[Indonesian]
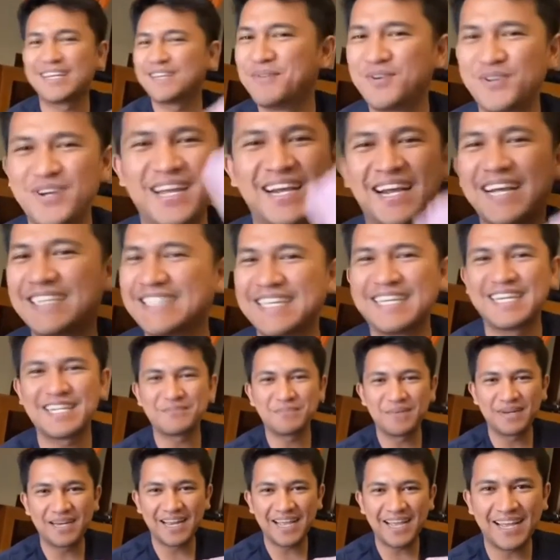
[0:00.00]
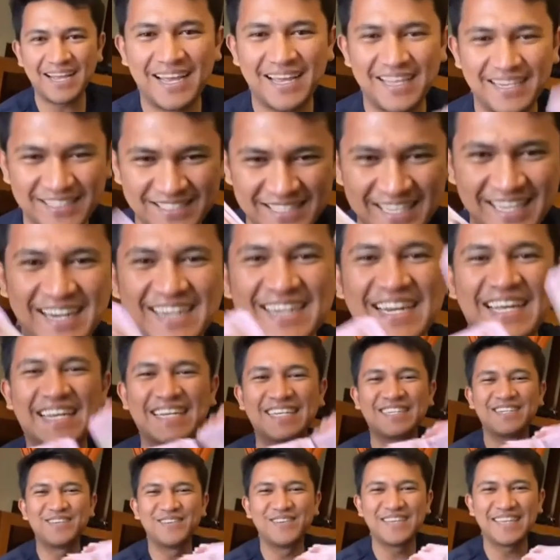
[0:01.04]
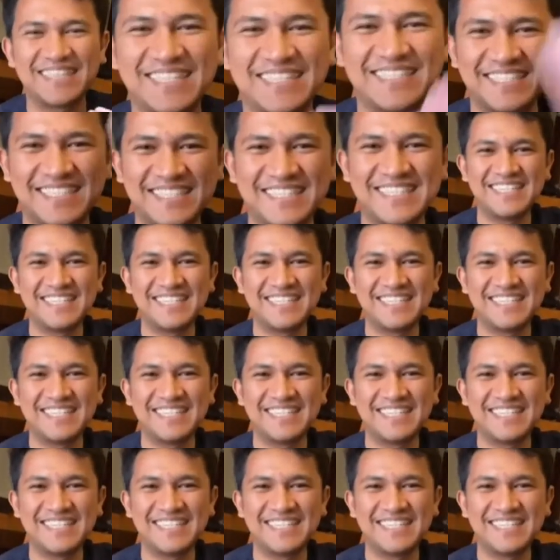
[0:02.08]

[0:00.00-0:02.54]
mau udah nggak tarik benang. ini sekarang narik duit di sini.